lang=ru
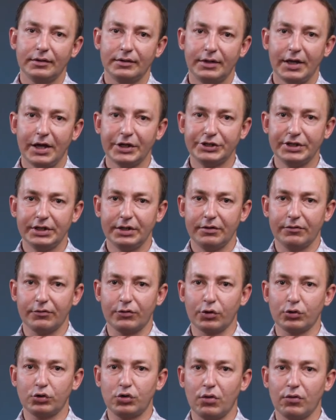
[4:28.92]
Также в
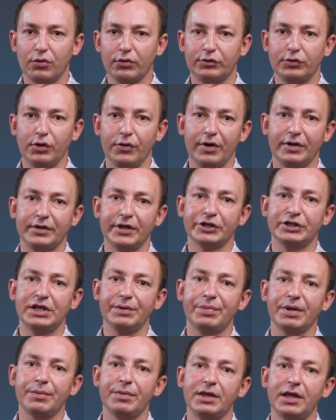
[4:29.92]
грунтовых условиях нашли
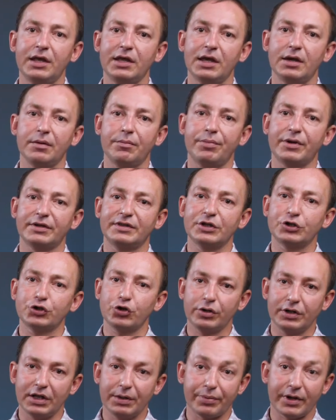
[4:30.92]
применение
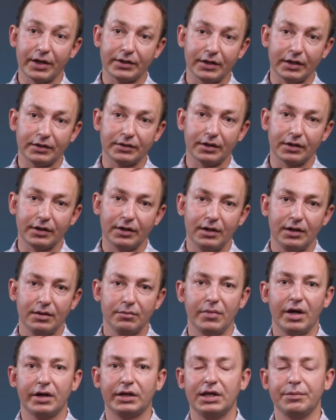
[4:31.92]
протяженные протекторы
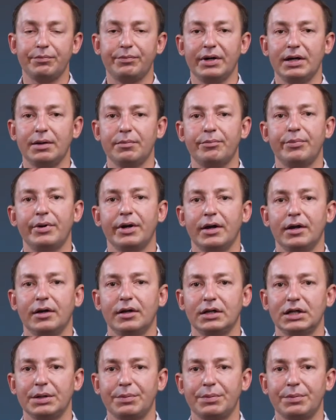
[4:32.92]
марки ПМП,